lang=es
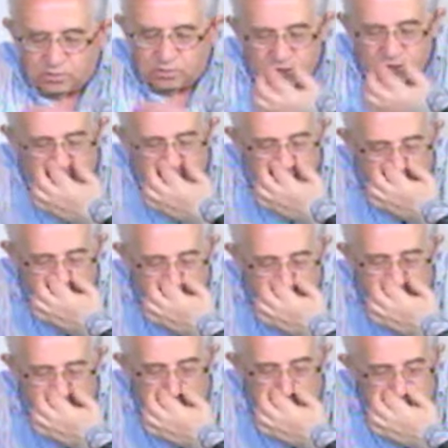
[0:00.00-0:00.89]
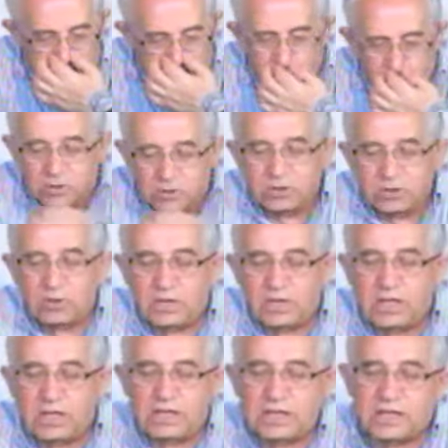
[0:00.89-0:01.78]
muchas eh, se
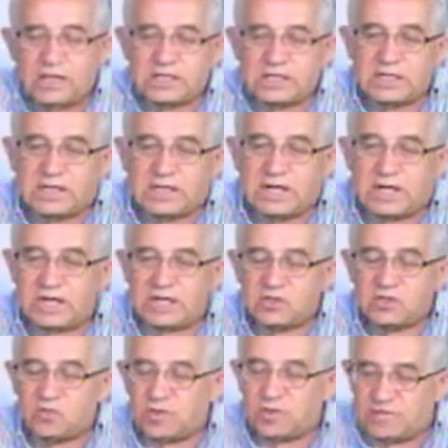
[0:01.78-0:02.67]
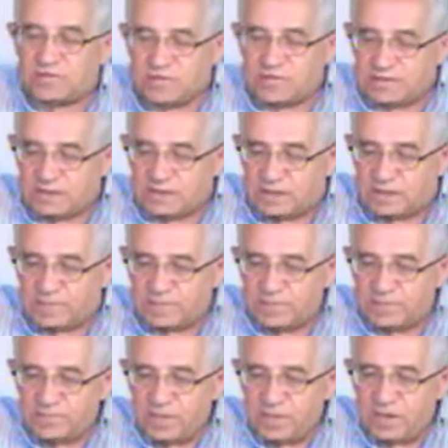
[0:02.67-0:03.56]
cuestionan desde la superficie,
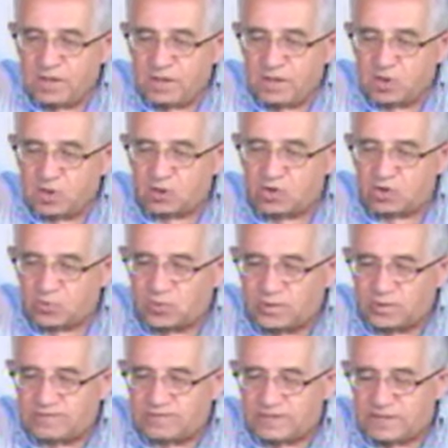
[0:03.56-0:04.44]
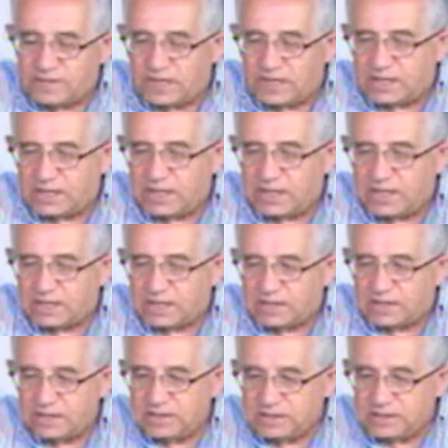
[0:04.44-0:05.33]
con
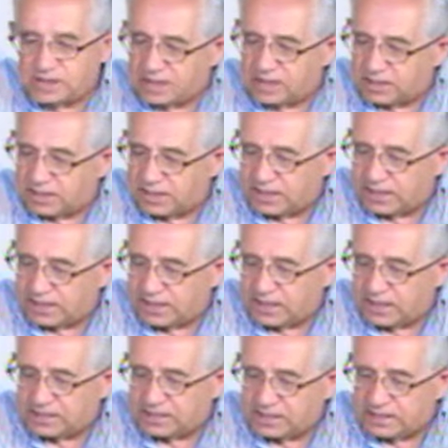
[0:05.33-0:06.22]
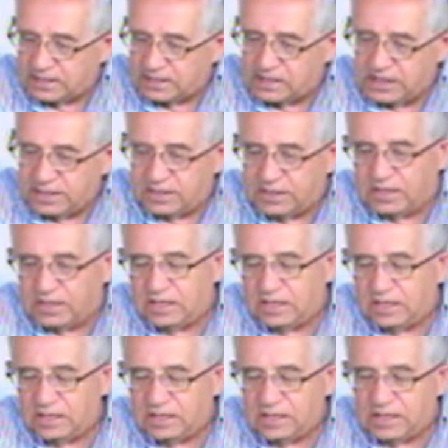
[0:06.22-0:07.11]
superficialidad, sin entrar en la esencia
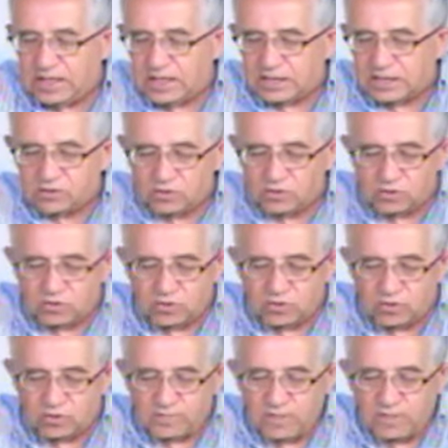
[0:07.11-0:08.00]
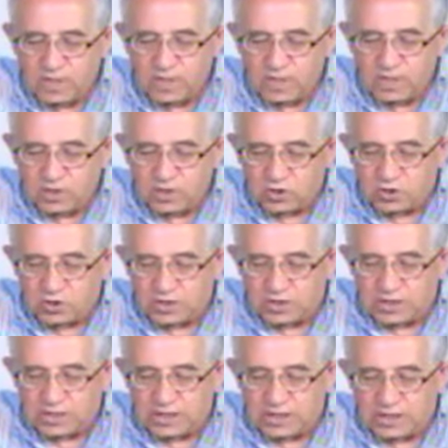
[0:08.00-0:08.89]
del, asunto.
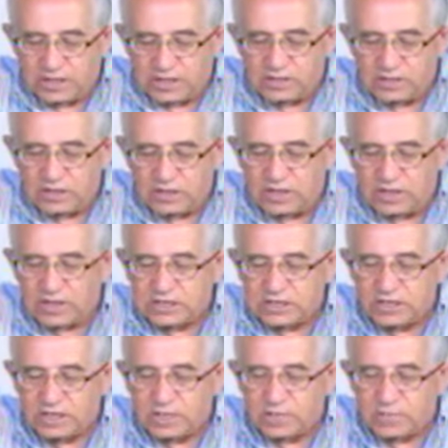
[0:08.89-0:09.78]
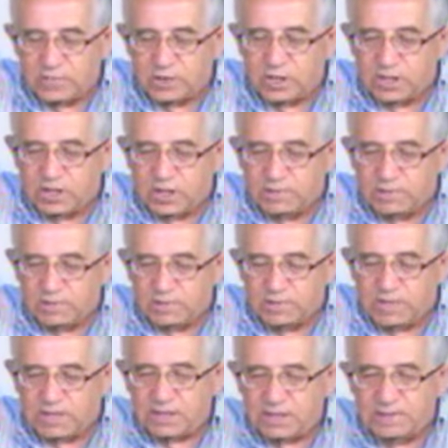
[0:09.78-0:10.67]
Entonces el, derecho, el decir por qué
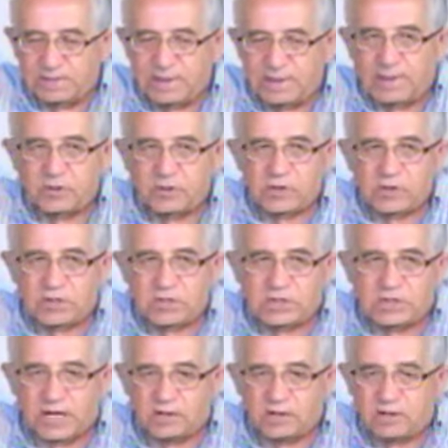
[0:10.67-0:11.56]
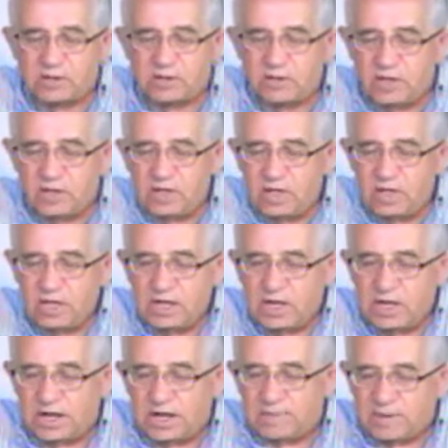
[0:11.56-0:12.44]
mis padres me bautizaron
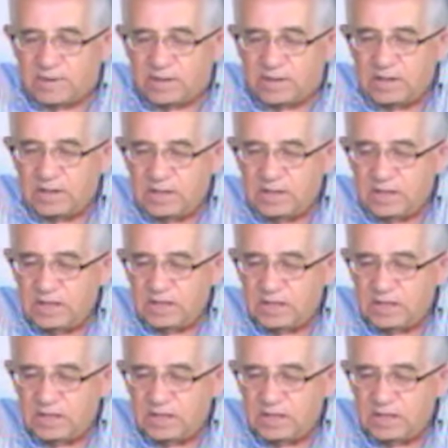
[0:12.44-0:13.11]
a mí